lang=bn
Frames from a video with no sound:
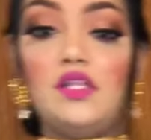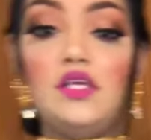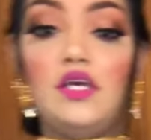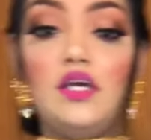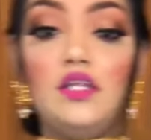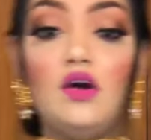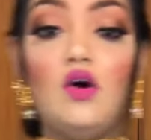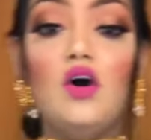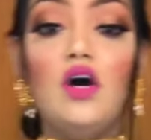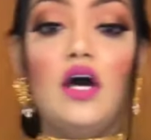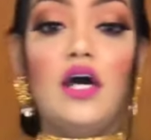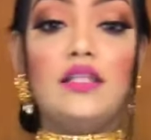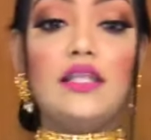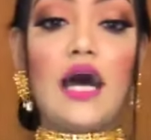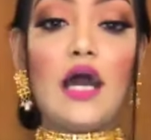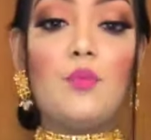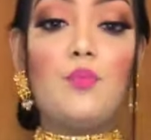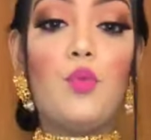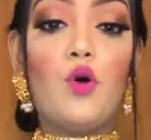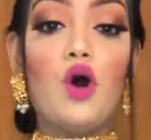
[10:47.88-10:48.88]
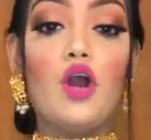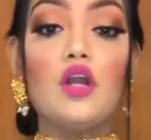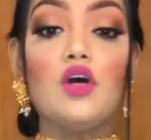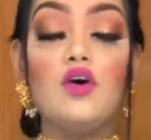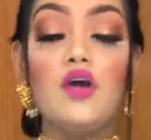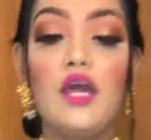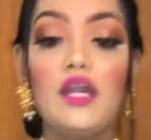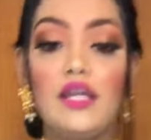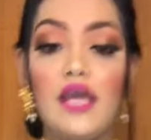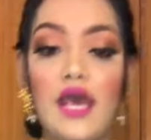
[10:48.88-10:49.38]
দিয়ে দাও তারপরেও
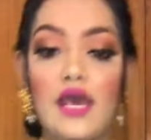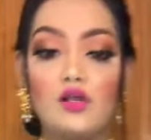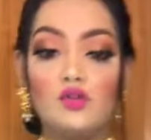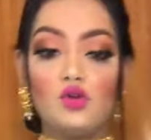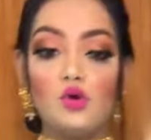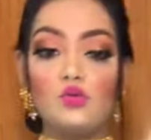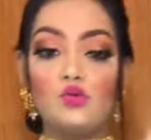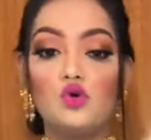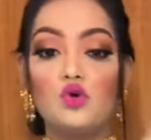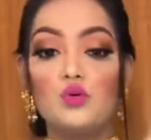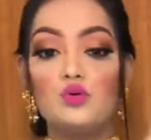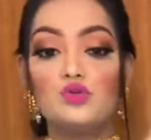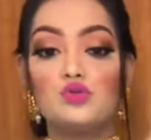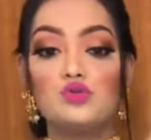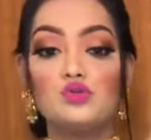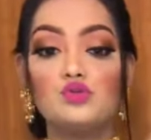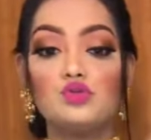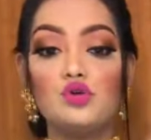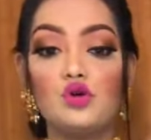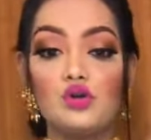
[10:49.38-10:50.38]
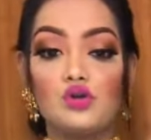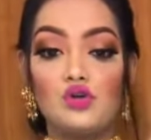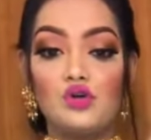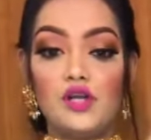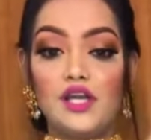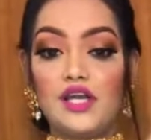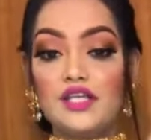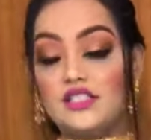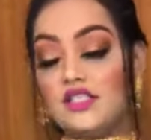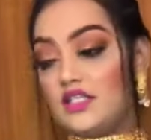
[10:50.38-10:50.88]
এটা একদম খুব সুন্দর
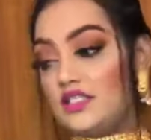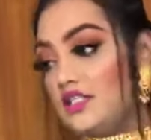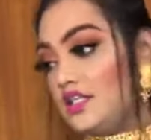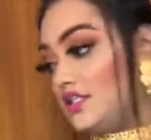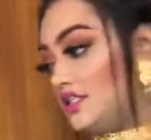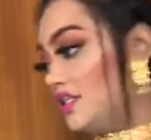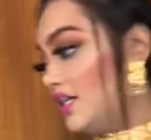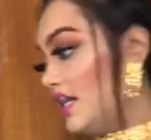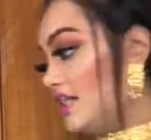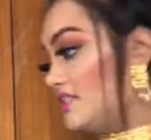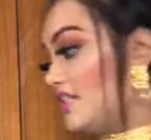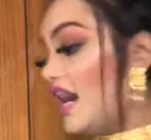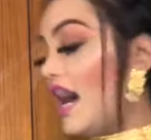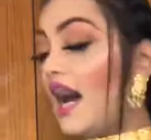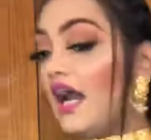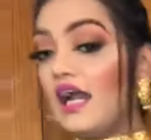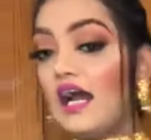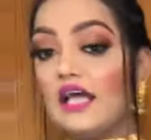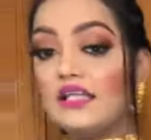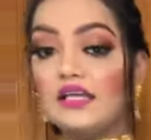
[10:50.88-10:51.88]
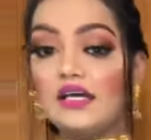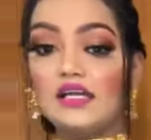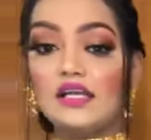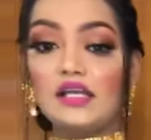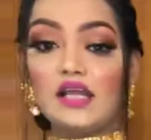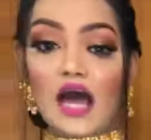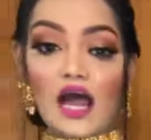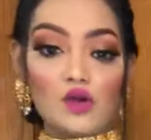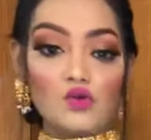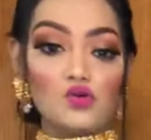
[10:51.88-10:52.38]
করে এসেছে ঠিক আছে আর কাতানের
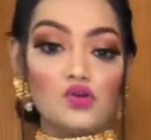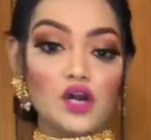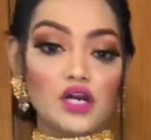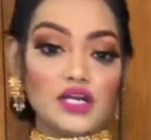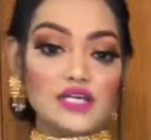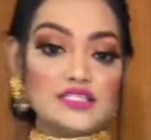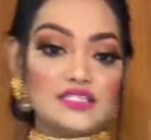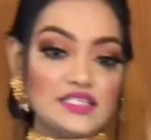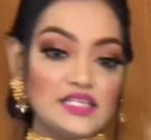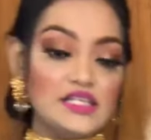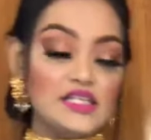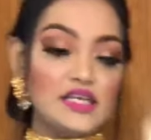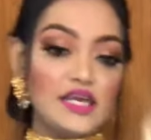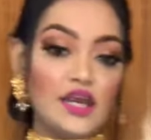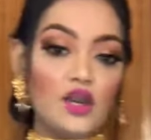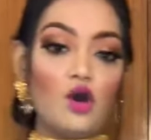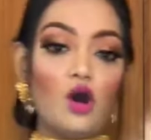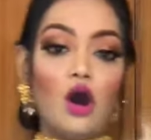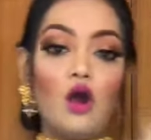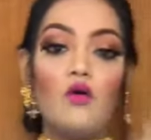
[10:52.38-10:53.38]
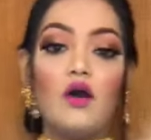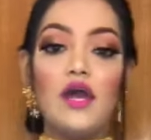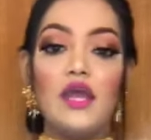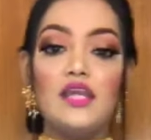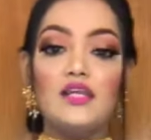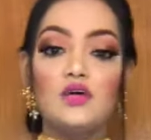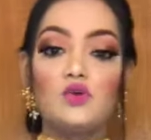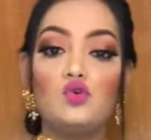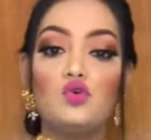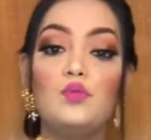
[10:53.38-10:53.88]
আর ওড়নাটা সিল্কের হওয়ায়
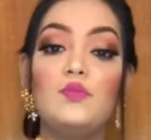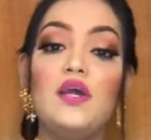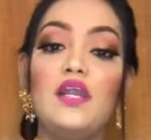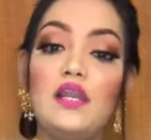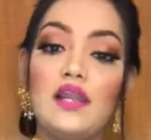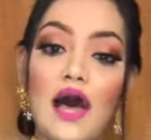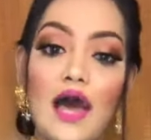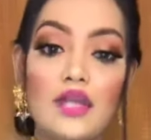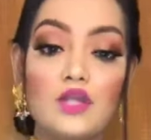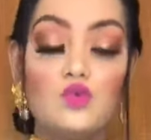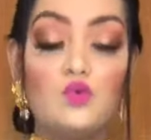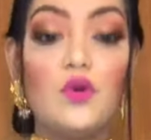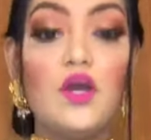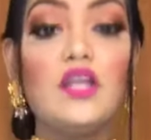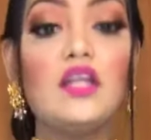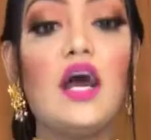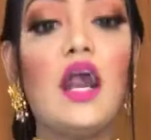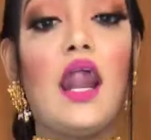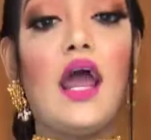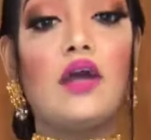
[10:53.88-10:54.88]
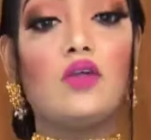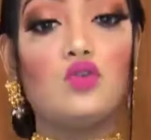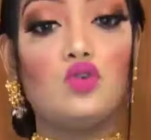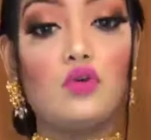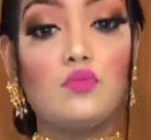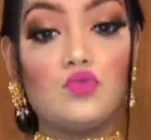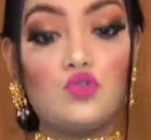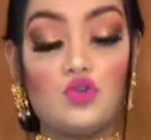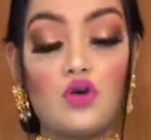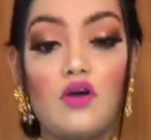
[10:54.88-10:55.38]
এটা খুবই লাইট ওয়েট আর
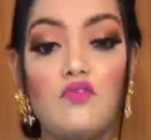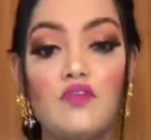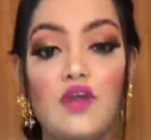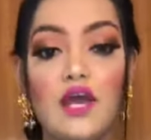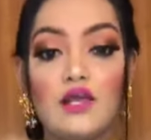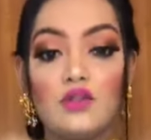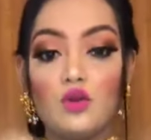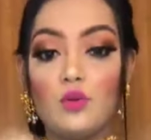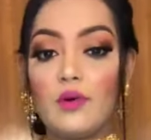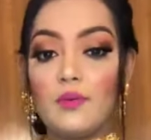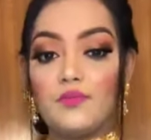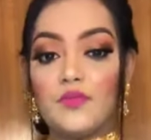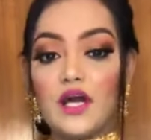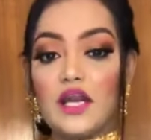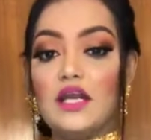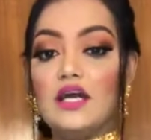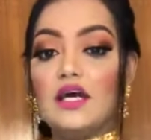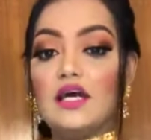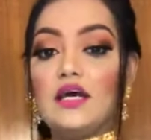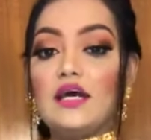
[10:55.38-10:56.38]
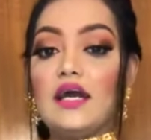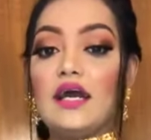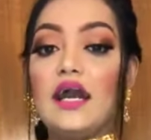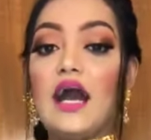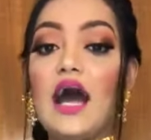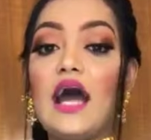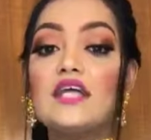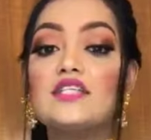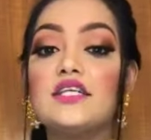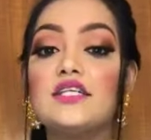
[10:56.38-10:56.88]
একদম সফট একদম আপনার
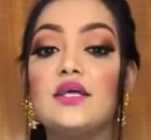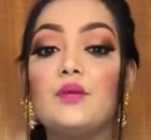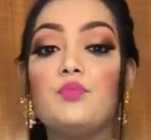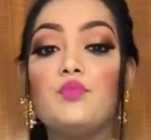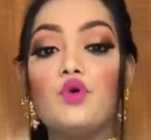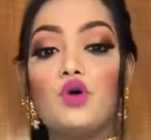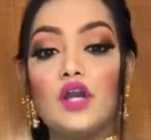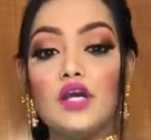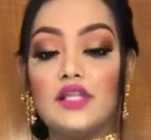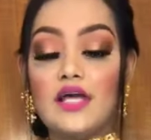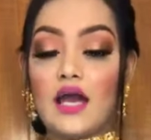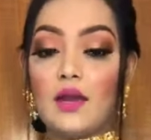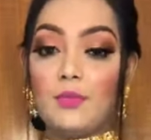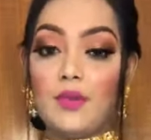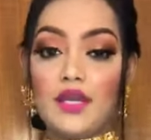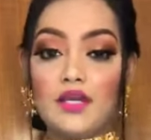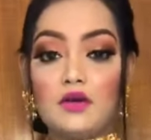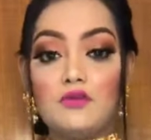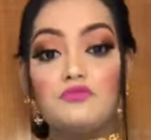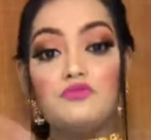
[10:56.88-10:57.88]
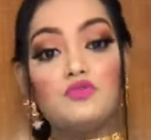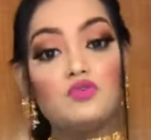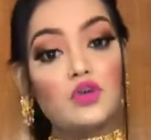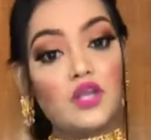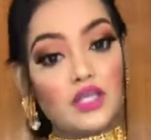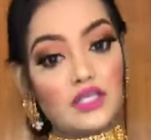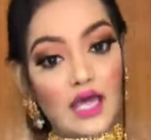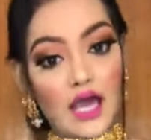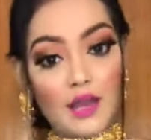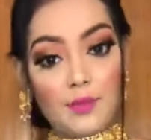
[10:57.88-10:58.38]
গায়ের সাথে পরে থাকবে এটা
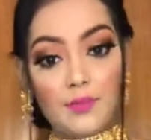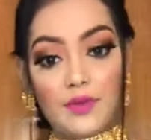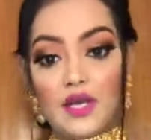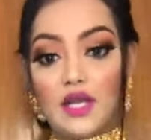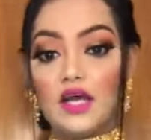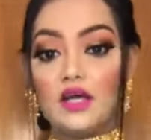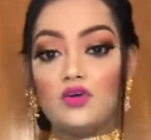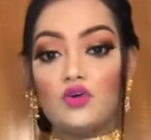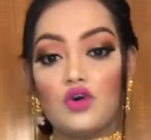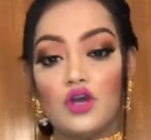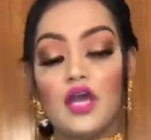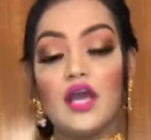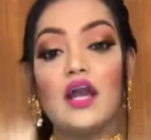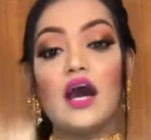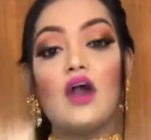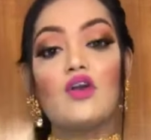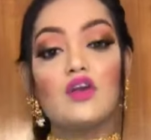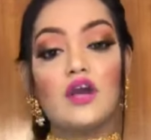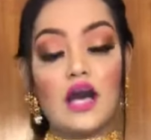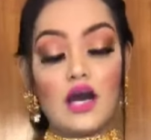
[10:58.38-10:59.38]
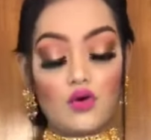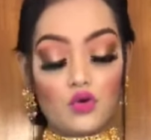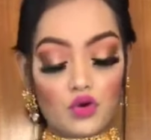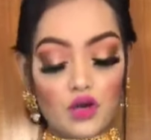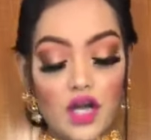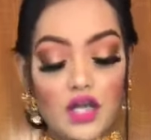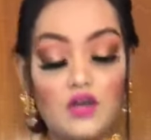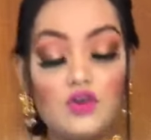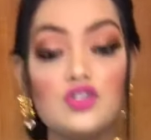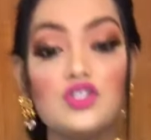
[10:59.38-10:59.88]
ফুলে থাকবে না ওকে কারণ
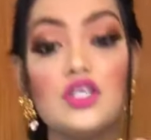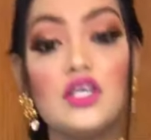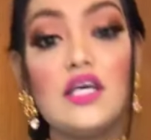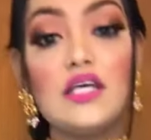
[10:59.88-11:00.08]
ওড়নাটা হচ্ছে কি